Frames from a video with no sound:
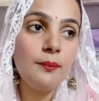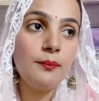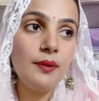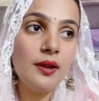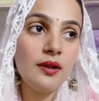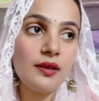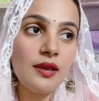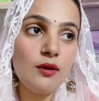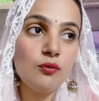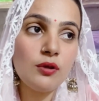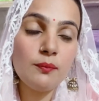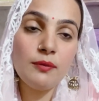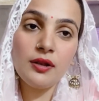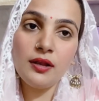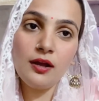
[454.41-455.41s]
मिल के उनके
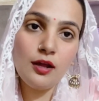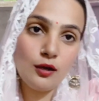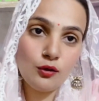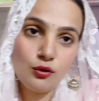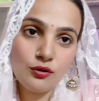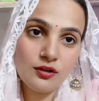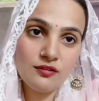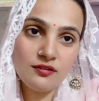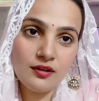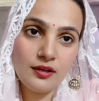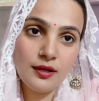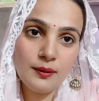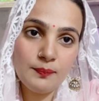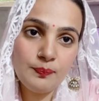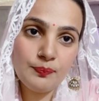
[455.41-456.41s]
मन हल्का कर
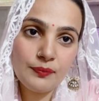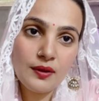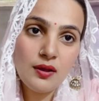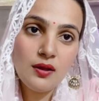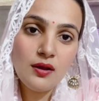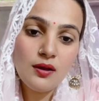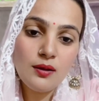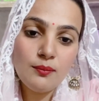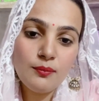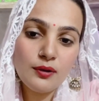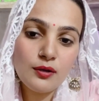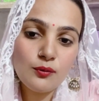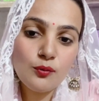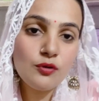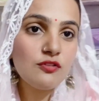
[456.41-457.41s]
सकें अगर
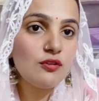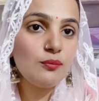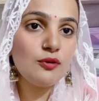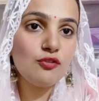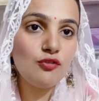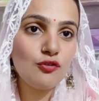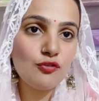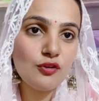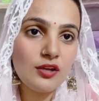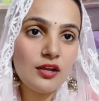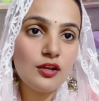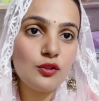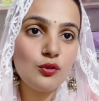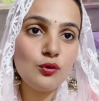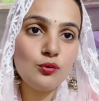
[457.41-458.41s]
कोई समझ ना सके
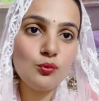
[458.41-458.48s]
कितना